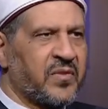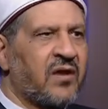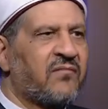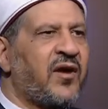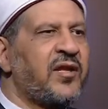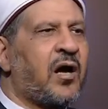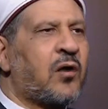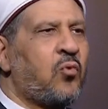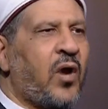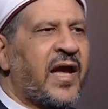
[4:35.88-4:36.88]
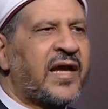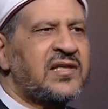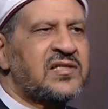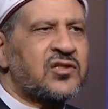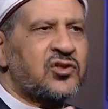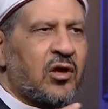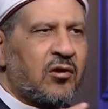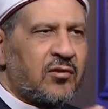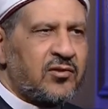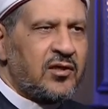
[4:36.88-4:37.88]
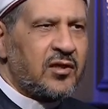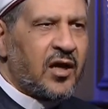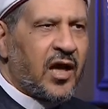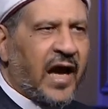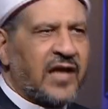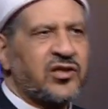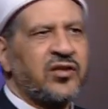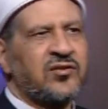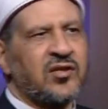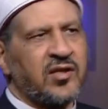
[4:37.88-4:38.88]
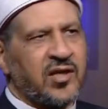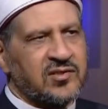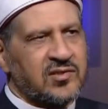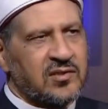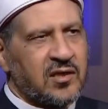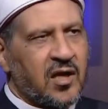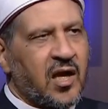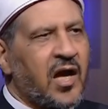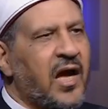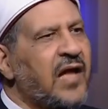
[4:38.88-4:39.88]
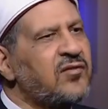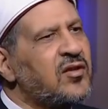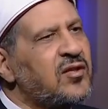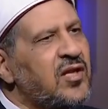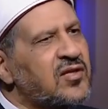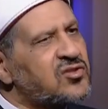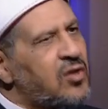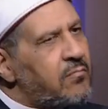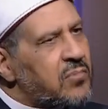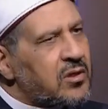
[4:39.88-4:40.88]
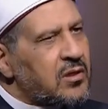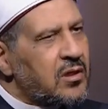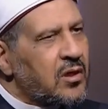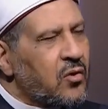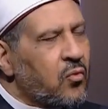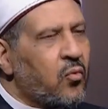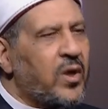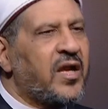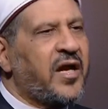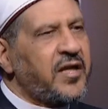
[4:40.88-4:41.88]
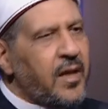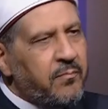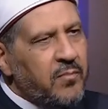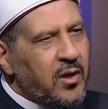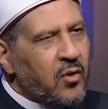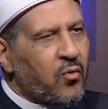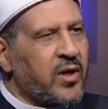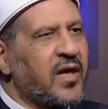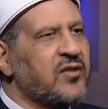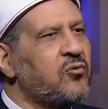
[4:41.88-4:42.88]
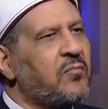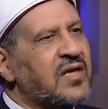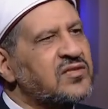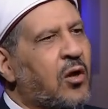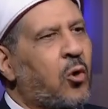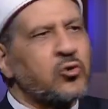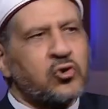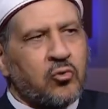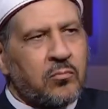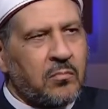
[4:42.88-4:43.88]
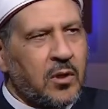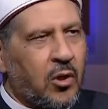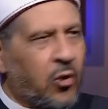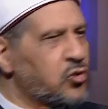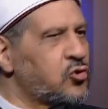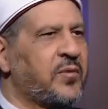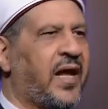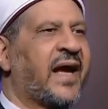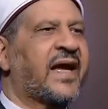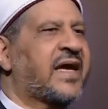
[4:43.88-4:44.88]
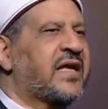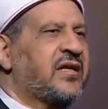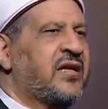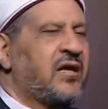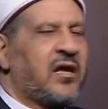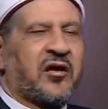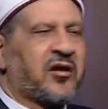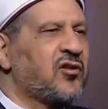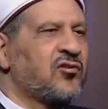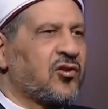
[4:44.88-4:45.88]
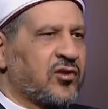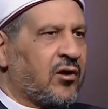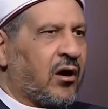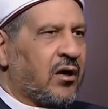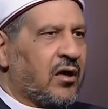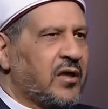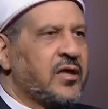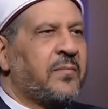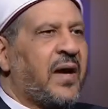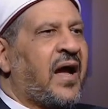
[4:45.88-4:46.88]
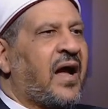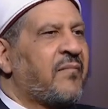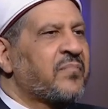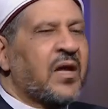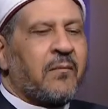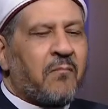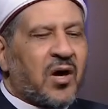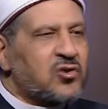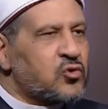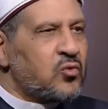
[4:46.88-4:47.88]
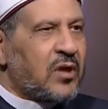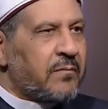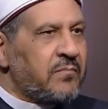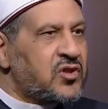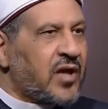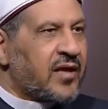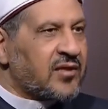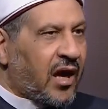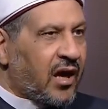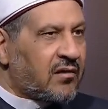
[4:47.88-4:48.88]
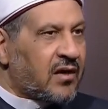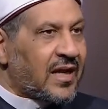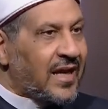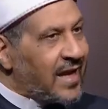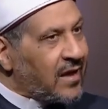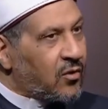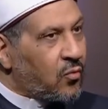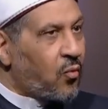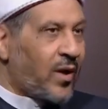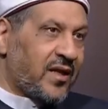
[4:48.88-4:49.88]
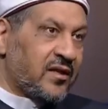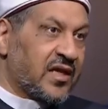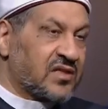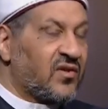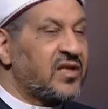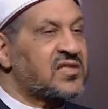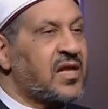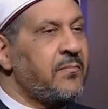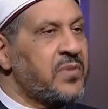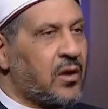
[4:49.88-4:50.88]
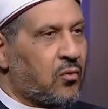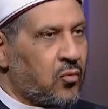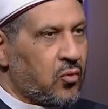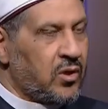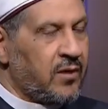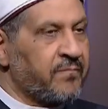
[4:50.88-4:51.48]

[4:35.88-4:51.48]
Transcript: فانا هروح اجز الشجره دي عشان ادي الناس هدي الناس تمر ولا عنب ولا هديهم معذره حصرم حصرم ده حاجه غير ايه غير ناضجه يبقى مقصودك مش هيتحقق لا لك ولا للناس فالإسلام بيقول